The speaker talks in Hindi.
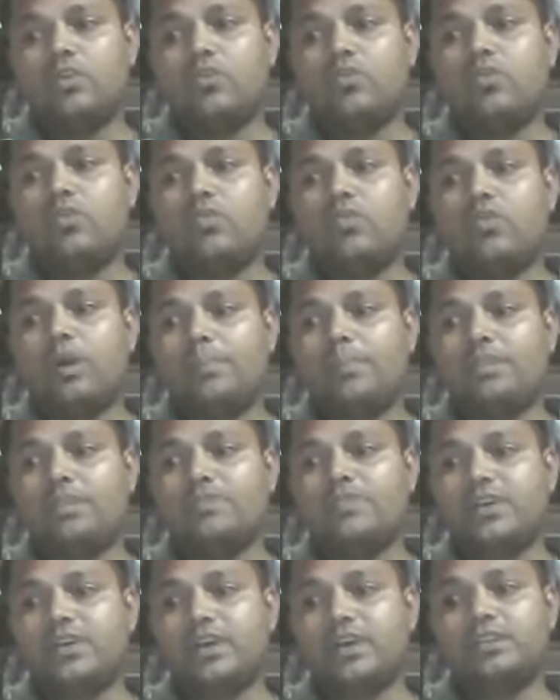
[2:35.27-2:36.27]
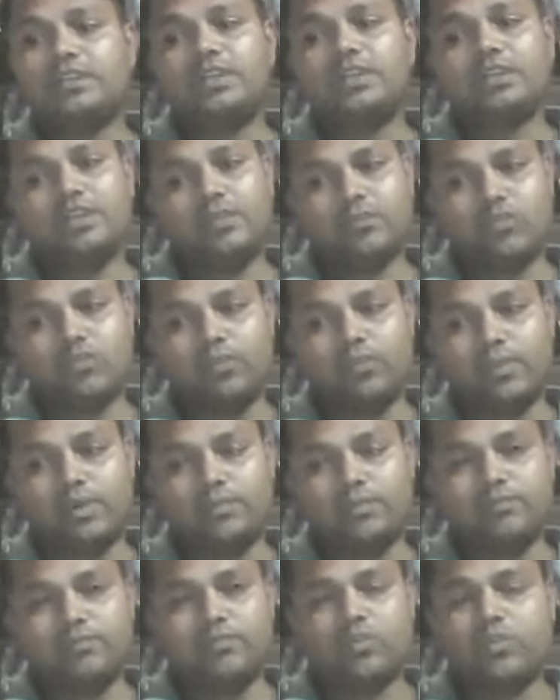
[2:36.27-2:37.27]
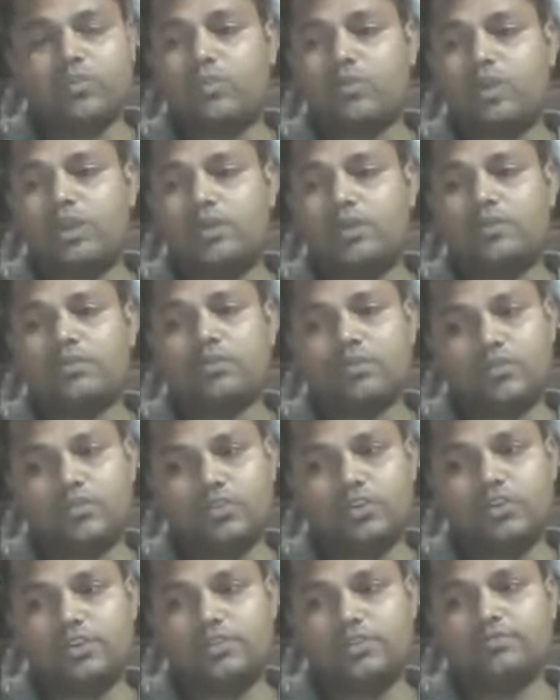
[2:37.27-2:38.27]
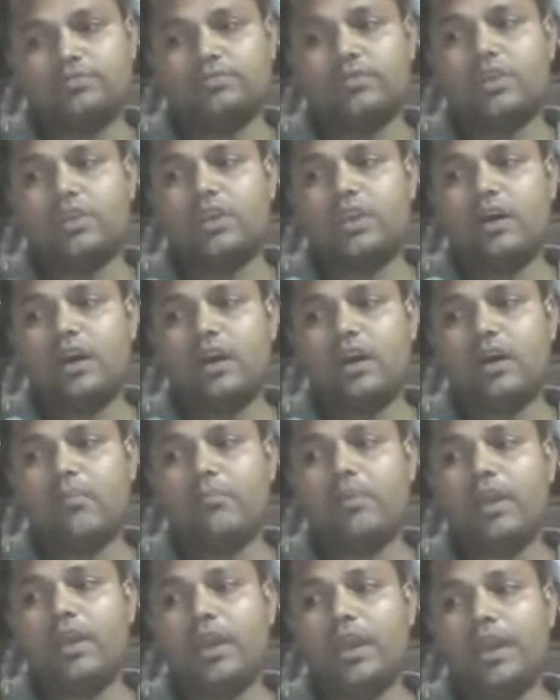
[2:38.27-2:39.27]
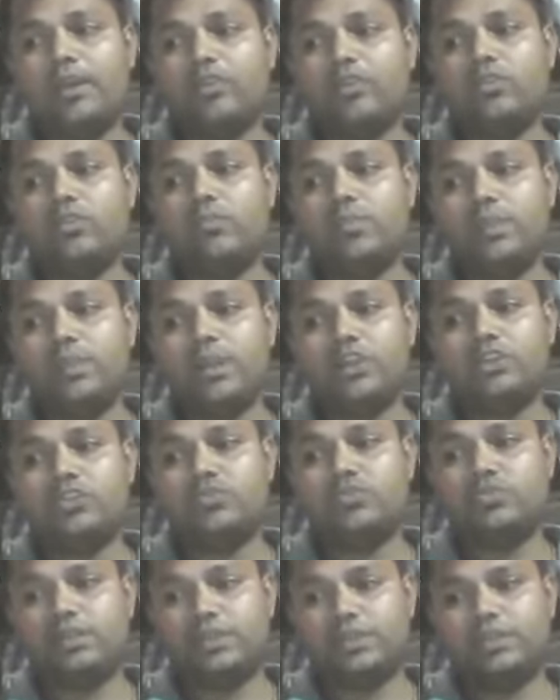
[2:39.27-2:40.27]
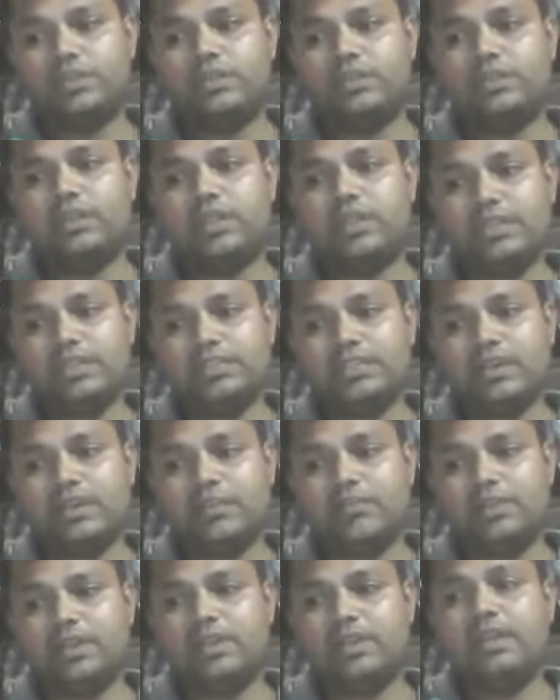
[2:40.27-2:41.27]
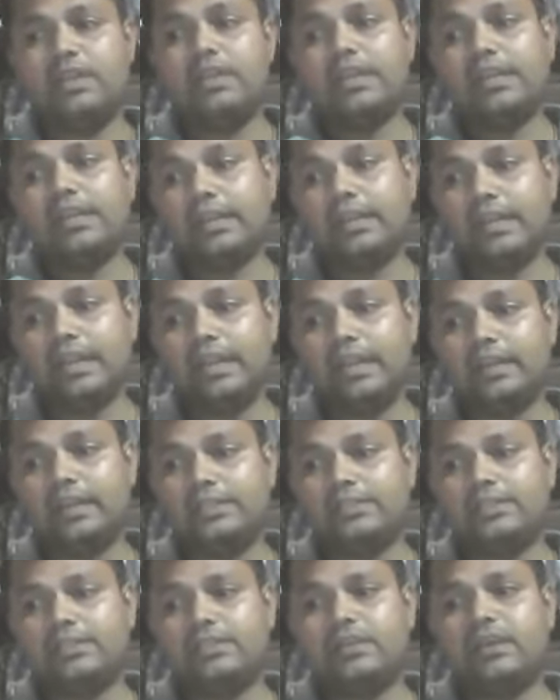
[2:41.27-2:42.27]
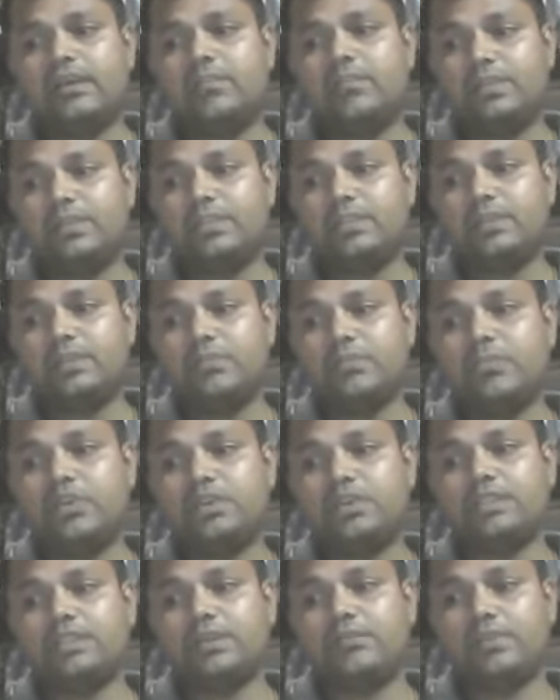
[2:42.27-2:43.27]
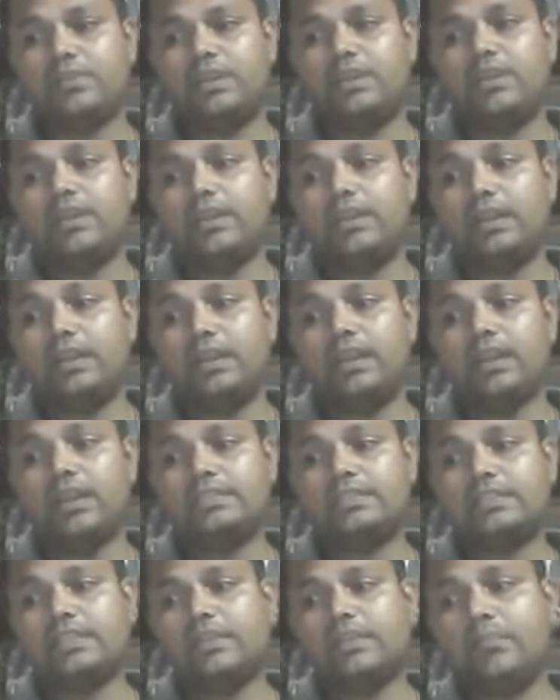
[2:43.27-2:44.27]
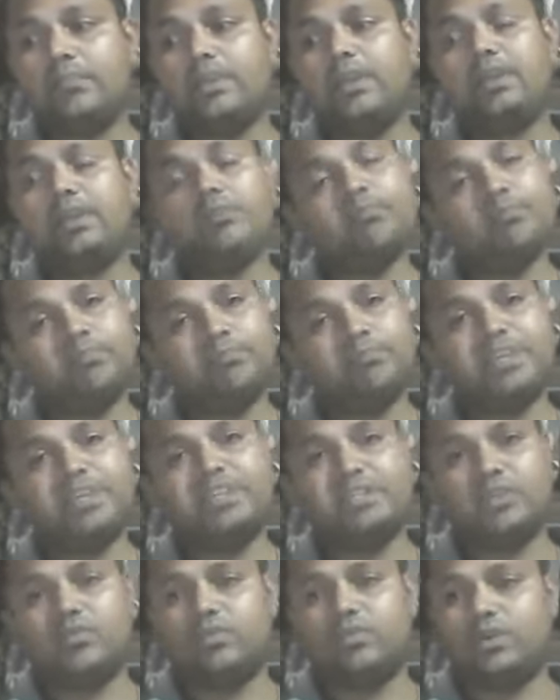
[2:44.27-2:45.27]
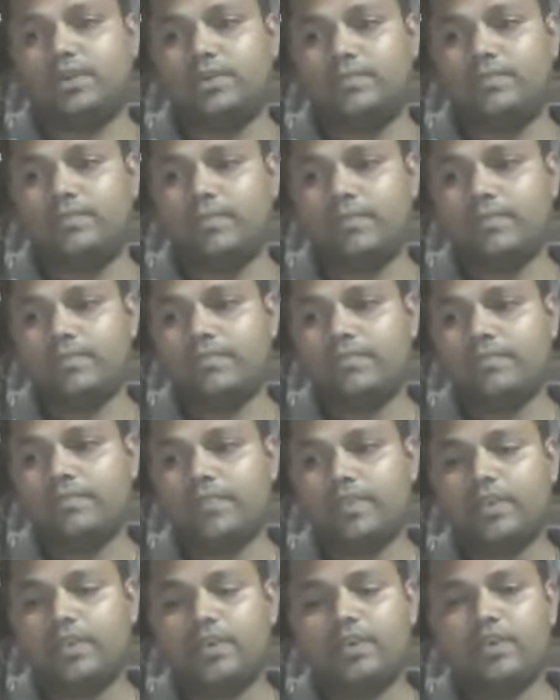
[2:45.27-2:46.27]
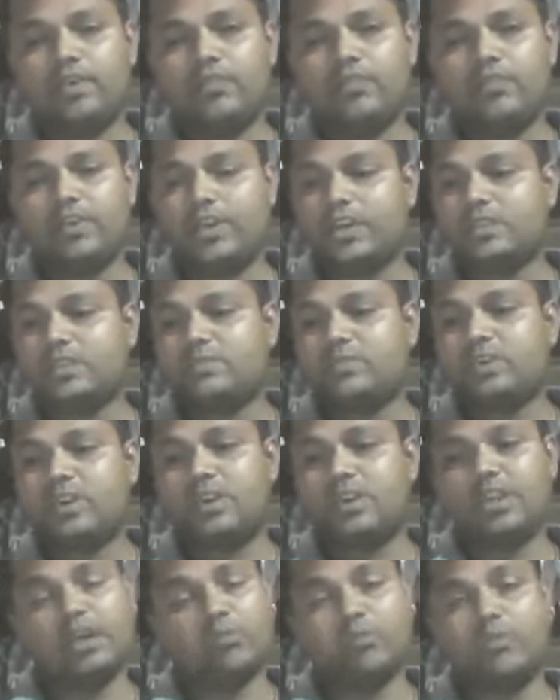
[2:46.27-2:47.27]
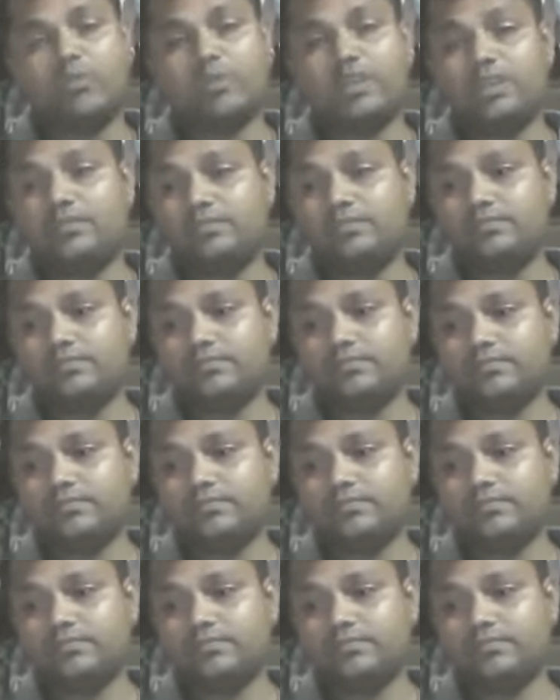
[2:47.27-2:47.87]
वो वापस विकास की तरफ घूमा और बोला गुड अब मैं हेड को बिना छुए तेरे सामने गिलास अपनी सबों के सामने गिलास की बियर पी जाऊंगा विकास बोला नामुमकिन